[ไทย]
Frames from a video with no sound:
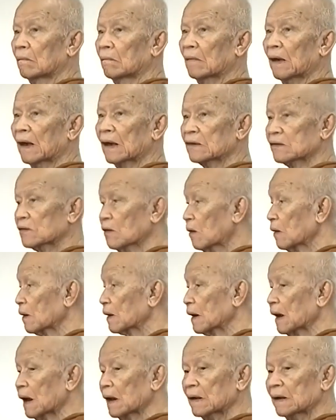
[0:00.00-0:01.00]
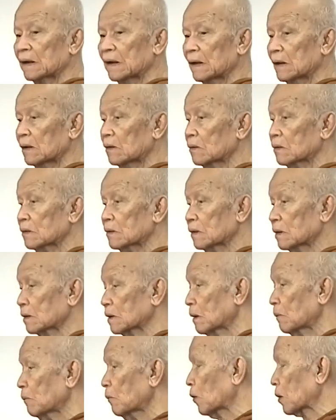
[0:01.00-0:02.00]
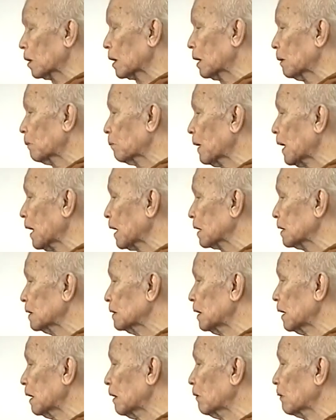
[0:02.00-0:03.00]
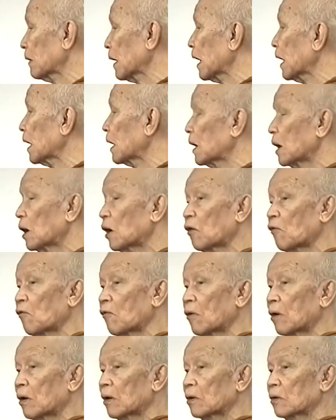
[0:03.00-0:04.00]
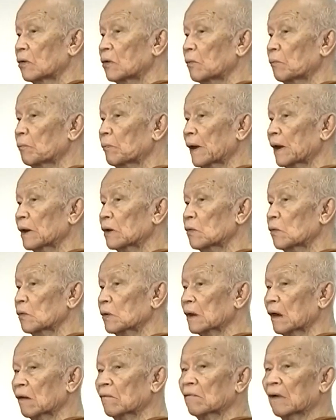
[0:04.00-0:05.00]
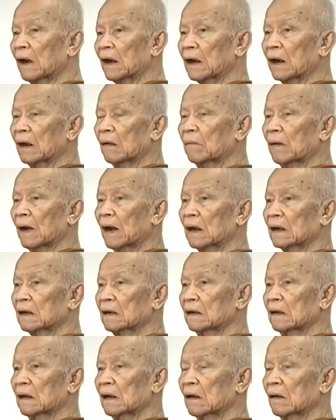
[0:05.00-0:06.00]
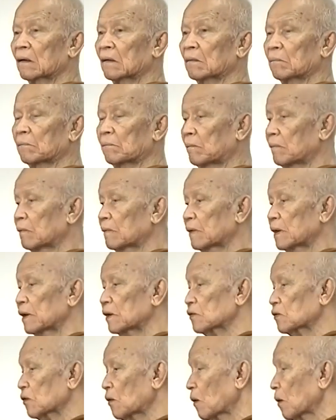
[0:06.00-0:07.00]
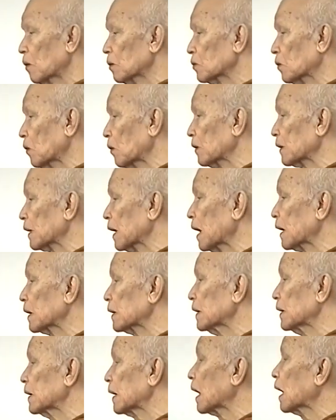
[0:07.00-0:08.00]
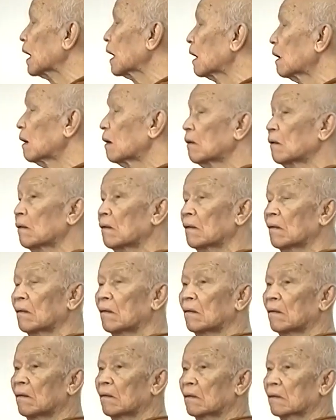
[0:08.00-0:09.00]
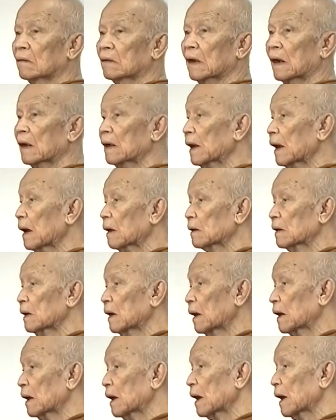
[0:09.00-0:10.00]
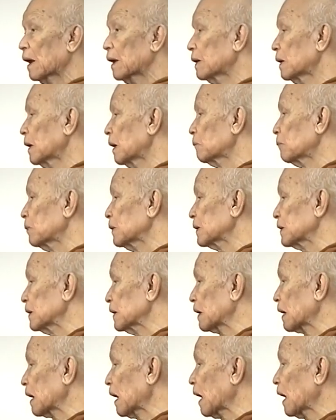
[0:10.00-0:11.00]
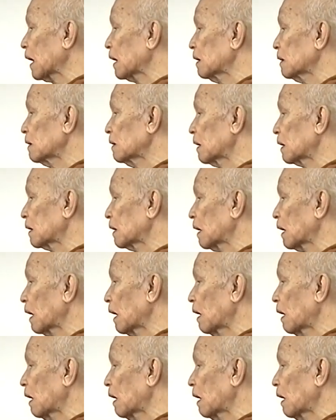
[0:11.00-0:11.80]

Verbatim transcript: มาสองครั้งนี้รู้สึกจะหมดกับภาคเหนือเรานะนุ่มไปทุกจังหวัดกับภาคเหนือในสองสองครั้งนี้นะครั้งแรกเดือนอะไรเดือนพฤศจิกาหรือเดือนไหน